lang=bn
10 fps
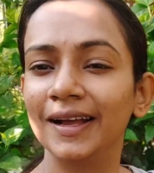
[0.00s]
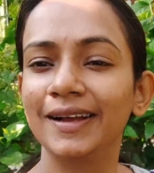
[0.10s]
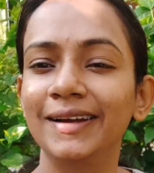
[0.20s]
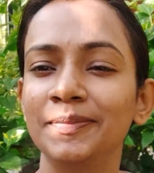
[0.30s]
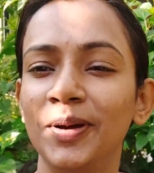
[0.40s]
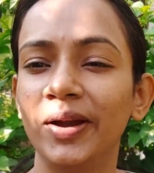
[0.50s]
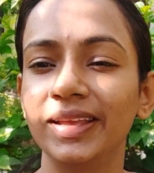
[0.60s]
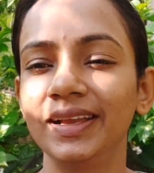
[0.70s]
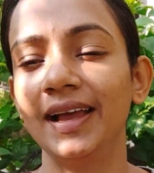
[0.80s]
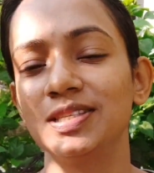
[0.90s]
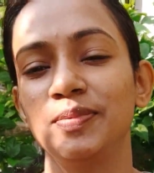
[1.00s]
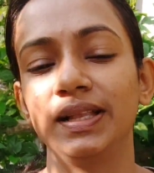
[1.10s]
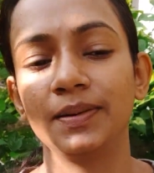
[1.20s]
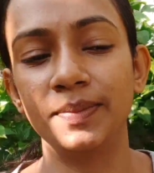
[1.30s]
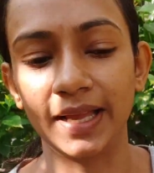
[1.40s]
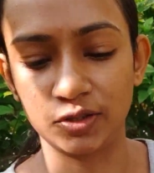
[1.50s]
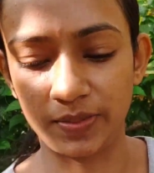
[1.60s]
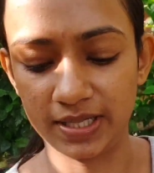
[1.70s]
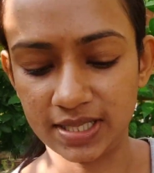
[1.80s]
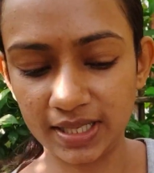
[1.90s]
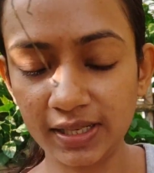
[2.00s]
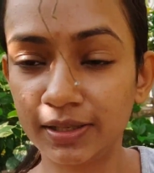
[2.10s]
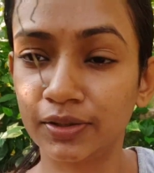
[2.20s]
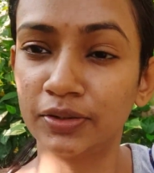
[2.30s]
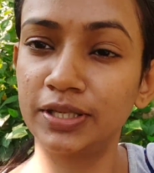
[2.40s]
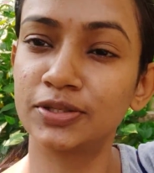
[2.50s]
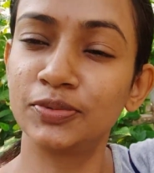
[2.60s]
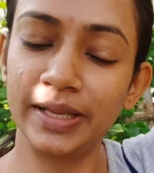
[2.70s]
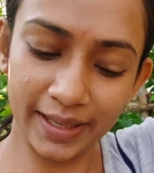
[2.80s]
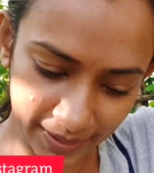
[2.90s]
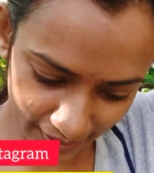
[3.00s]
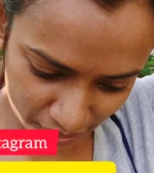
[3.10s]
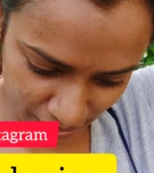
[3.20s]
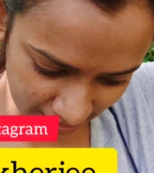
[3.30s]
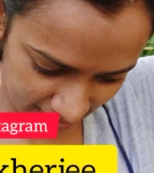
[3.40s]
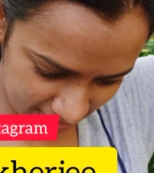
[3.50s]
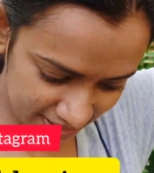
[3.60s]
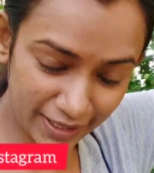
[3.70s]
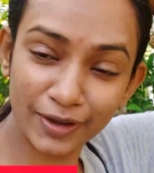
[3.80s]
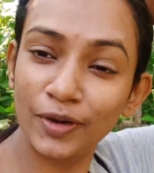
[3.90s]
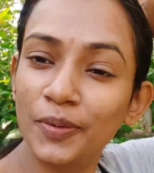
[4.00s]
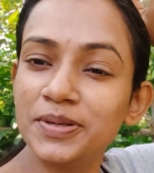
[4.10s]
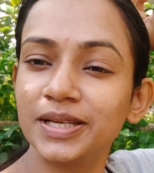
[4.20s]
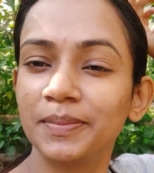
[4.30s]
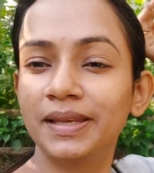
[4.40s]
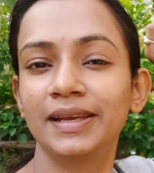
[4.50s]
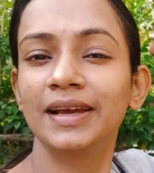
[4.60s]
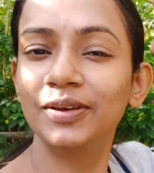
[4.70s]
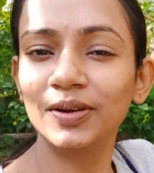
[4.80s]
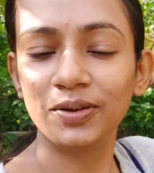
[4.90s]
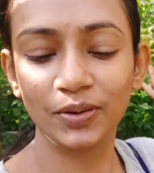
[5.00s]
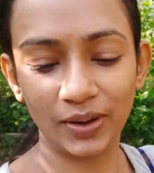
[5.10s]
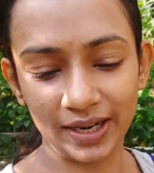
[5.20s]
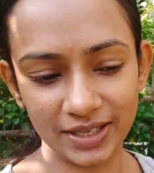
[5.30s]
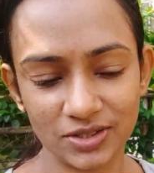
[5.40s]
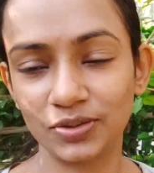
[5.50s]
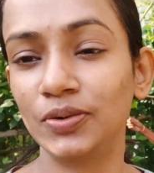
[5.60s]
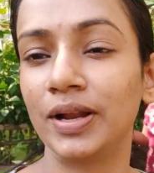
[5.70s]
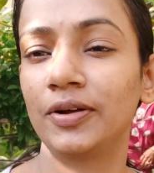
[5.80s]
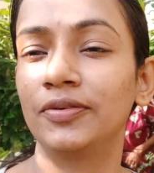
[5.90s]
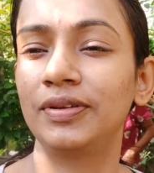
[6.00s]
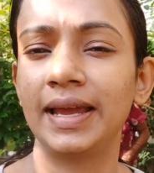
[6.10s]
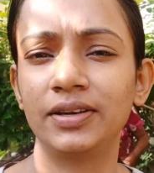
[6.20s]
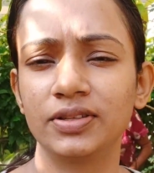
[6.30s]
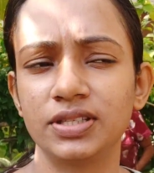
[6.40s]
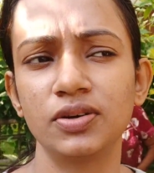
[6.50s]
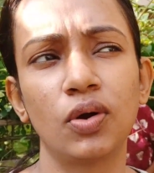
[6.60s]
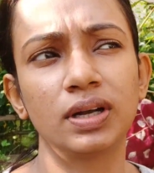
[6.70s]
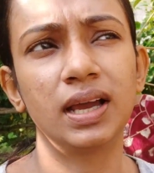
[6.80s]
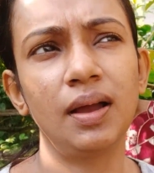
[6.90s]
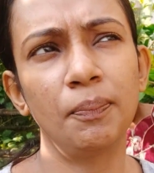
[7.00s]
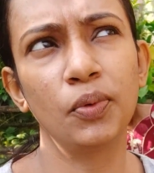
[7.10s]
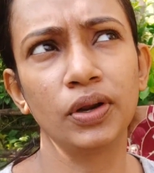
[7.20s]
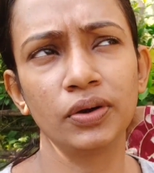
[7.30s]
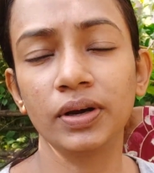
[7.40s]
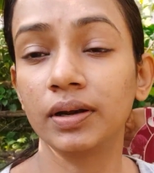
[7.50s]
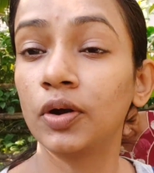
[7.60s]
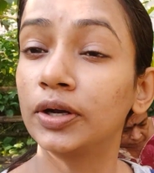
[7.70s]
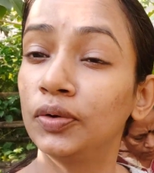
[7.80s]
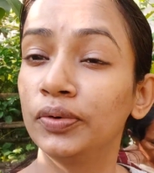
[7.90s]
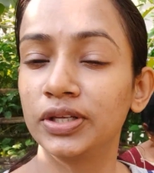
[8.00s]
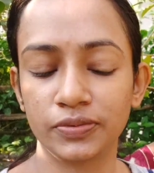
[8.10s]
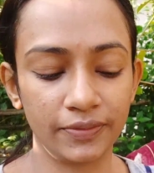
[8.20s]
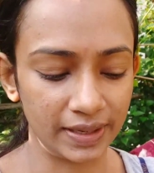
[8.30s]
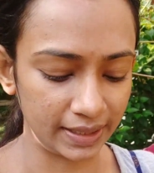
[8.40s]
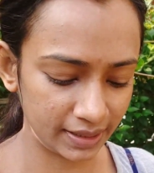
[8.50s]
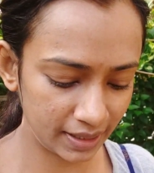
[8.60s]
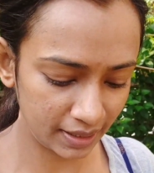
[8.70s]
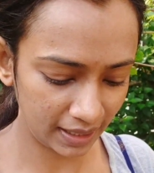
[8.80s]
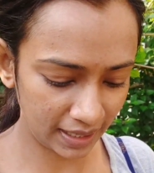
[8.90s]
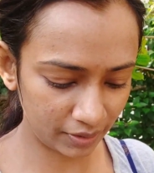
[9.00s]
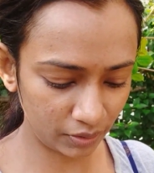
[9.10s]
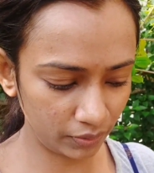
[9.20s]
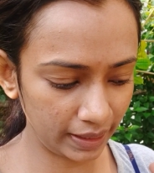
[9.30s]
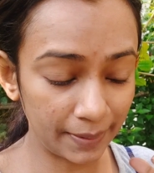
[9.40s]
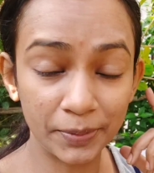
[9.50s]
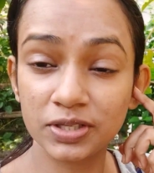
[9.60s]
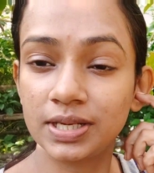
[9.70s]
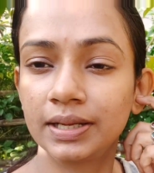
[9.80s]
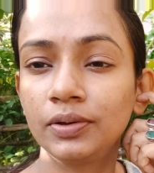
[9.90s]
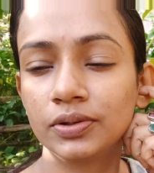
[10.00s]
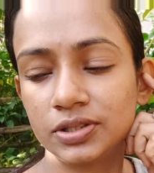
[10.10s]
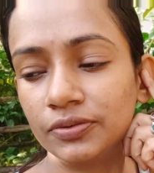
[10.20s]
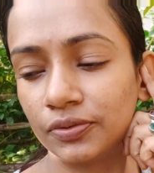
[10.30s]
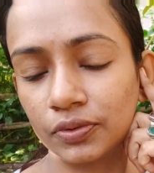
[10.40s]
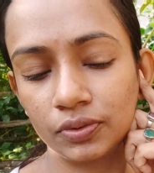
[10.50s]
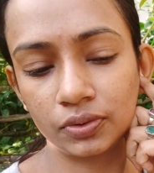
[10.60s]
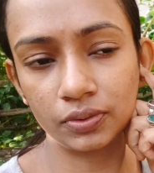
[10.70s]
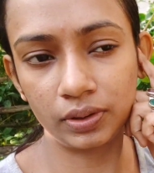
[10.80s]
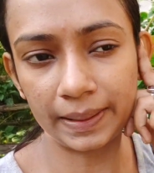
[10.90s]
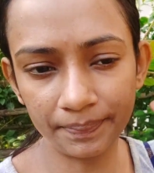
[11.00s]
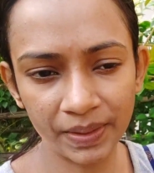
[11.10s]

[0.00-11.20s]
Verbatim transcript: গুড মর্নিং গাইজ ওয়েলকাম ব্যাক টু মাই চ্যানেল নদী স্কুলে চলে গেছে অভিষেক বেরিয়ে গেল গুয়াহাটির জন্য ওর এখনও ফ্লাইট হচ্ছে নটা পনেরো নটা কুড়ির সময় ফ্লাইট এখনও এয়ারপোর্টে চেক ইন করছিল ফোন করলাম